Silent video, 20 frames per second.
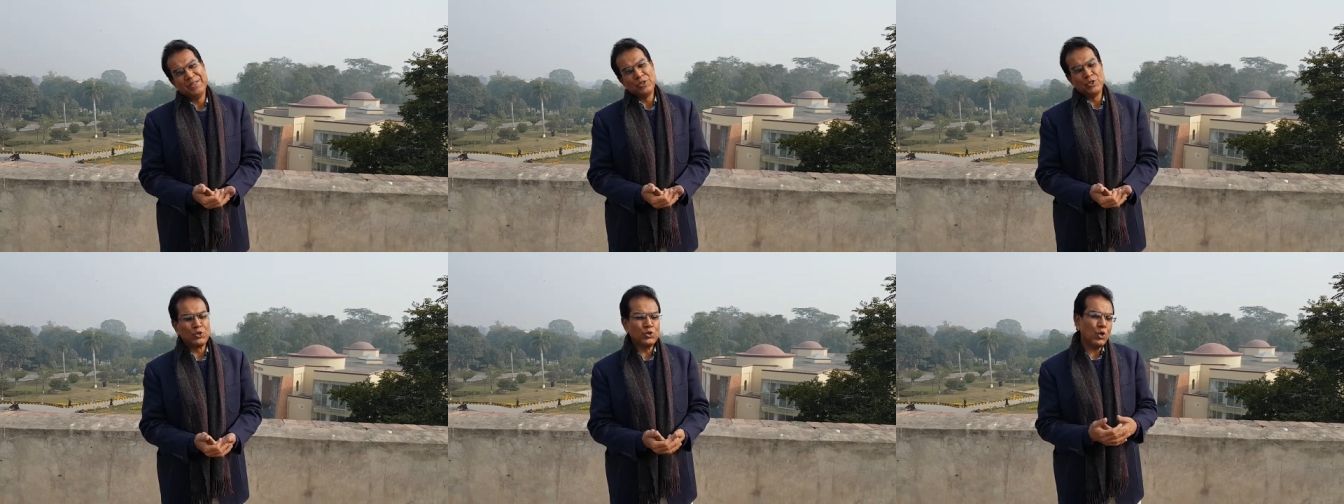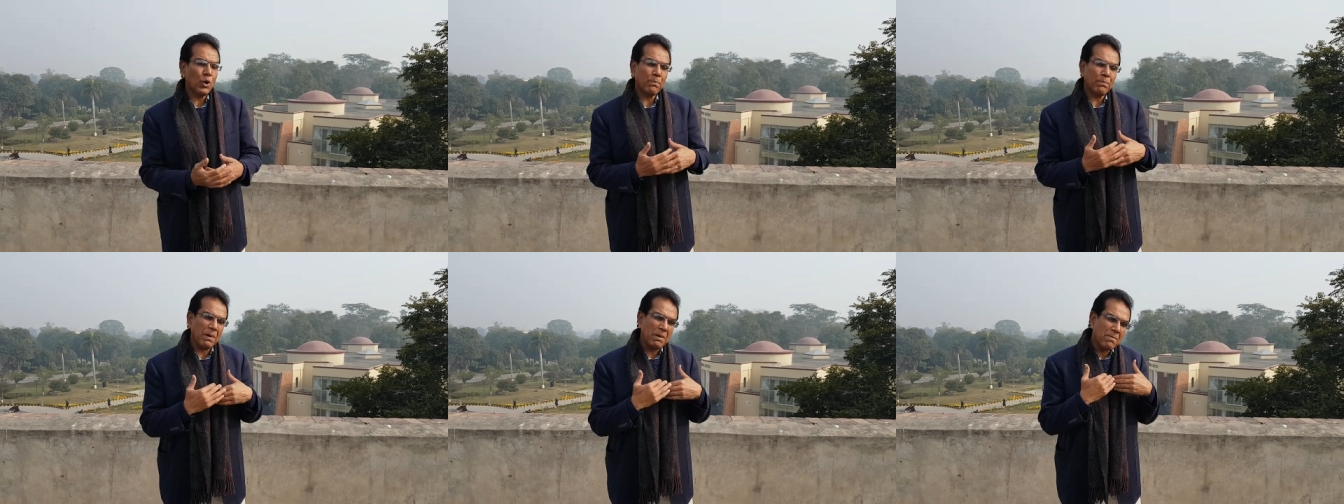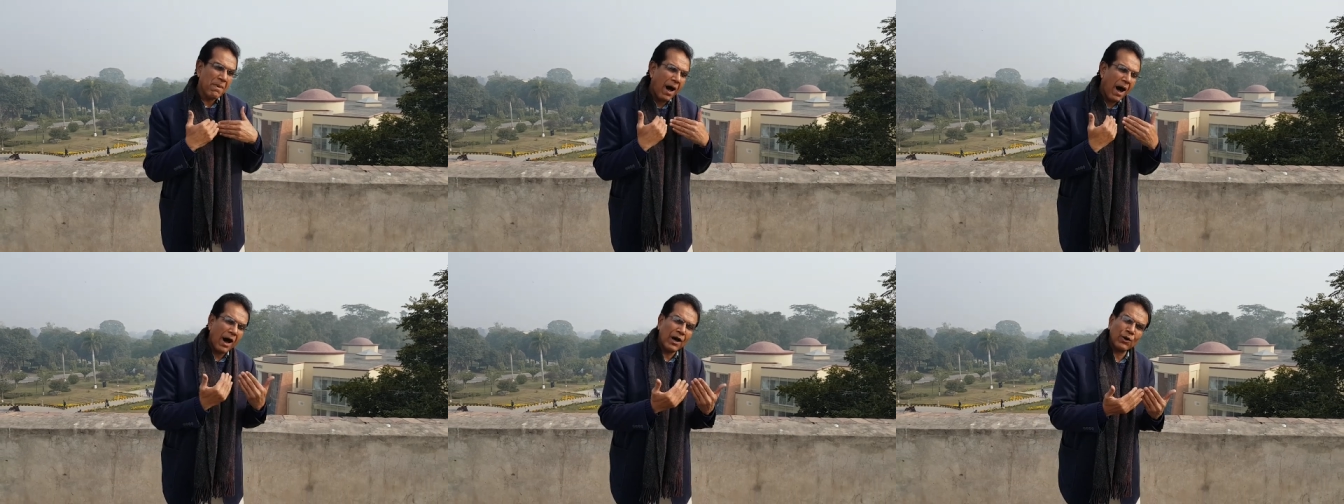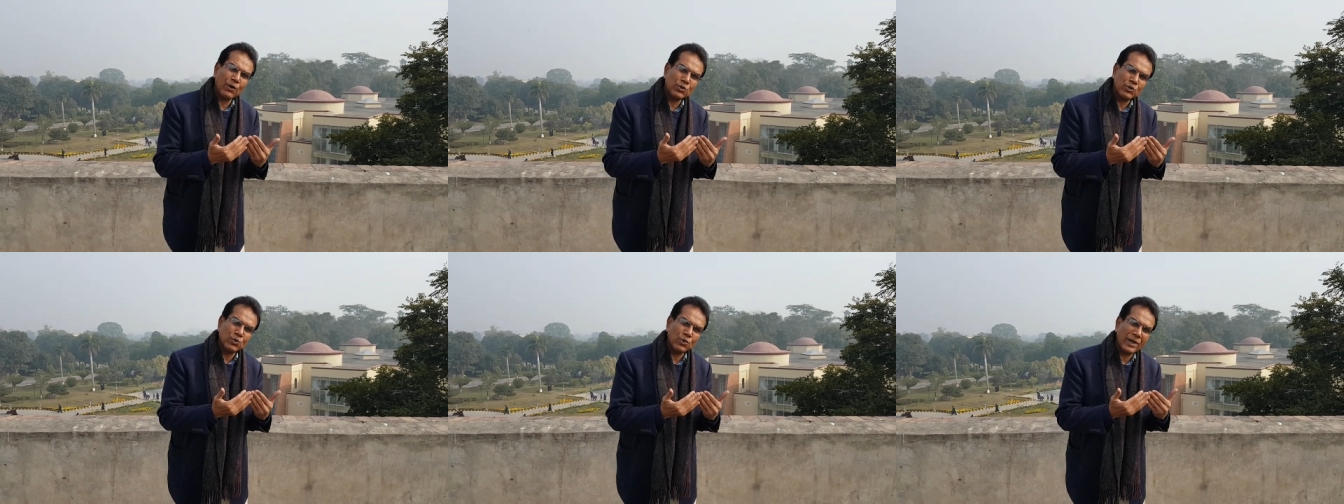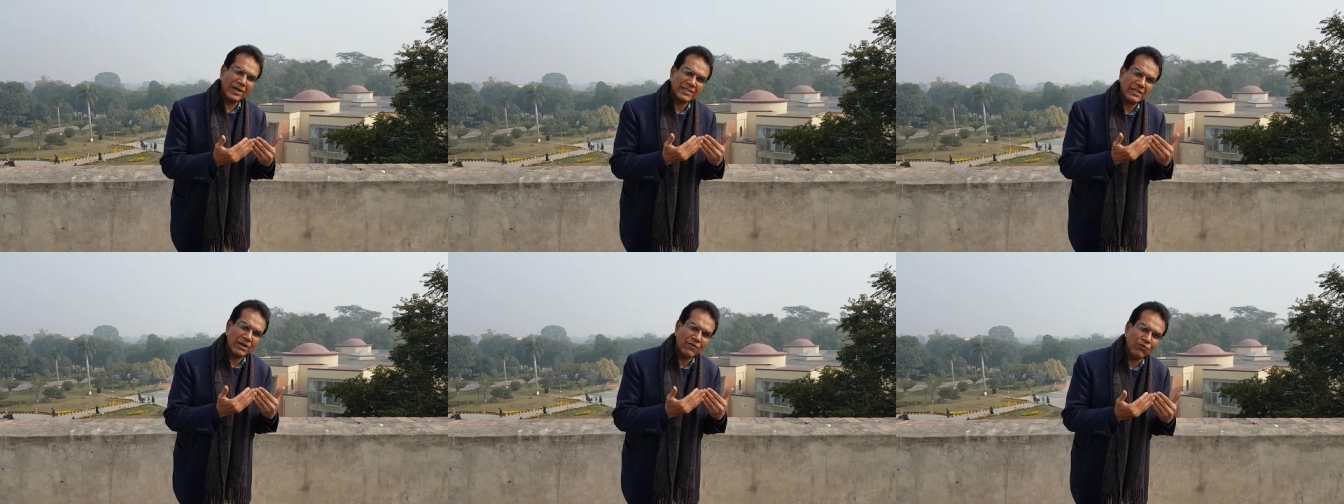जो बीमार हो
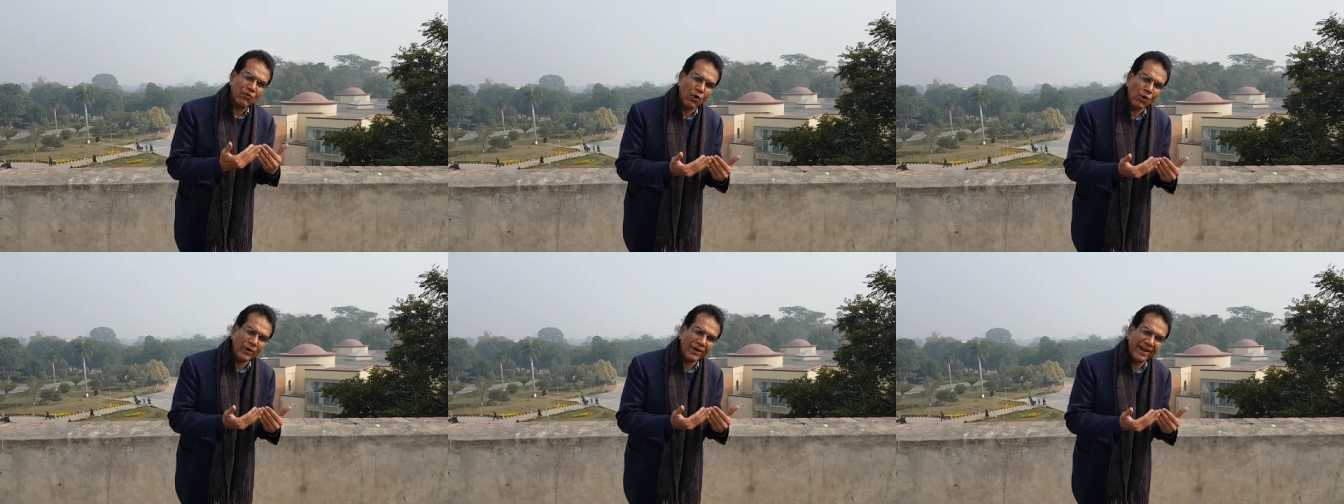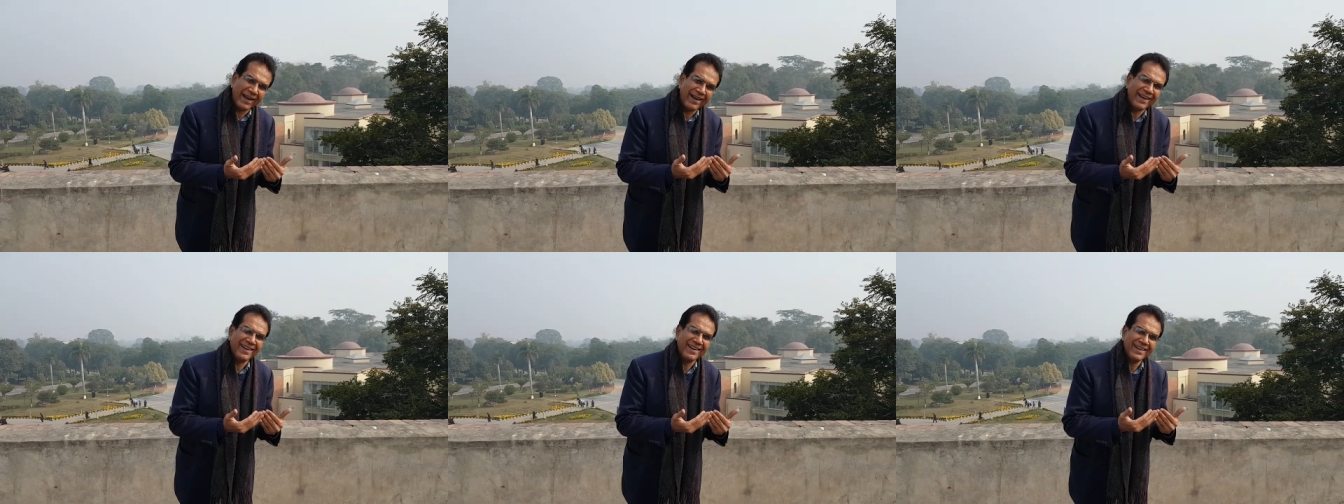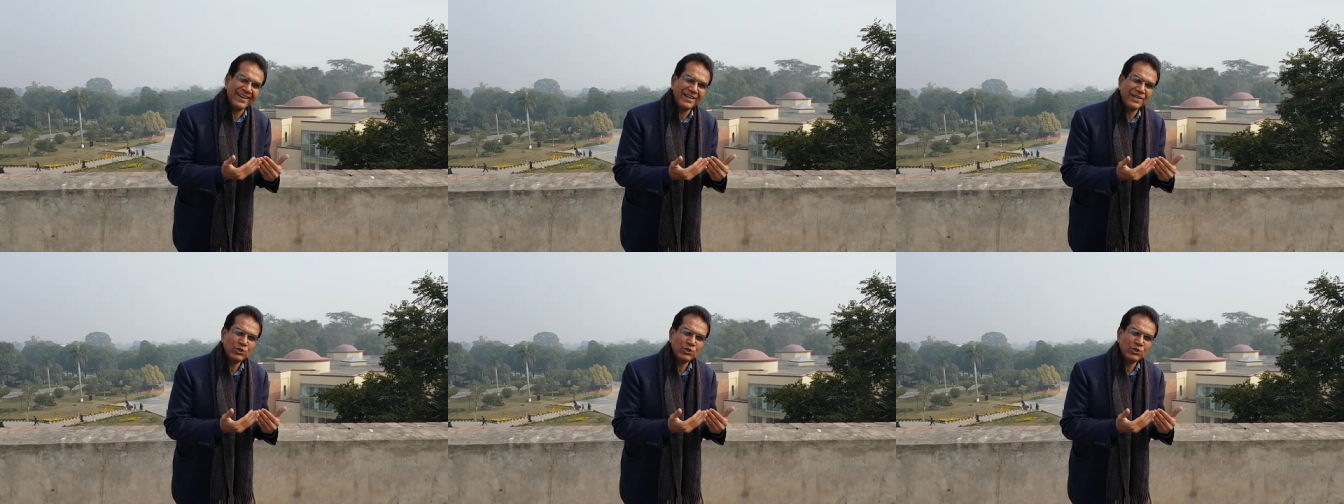चुका है सिर्फ वो नहीं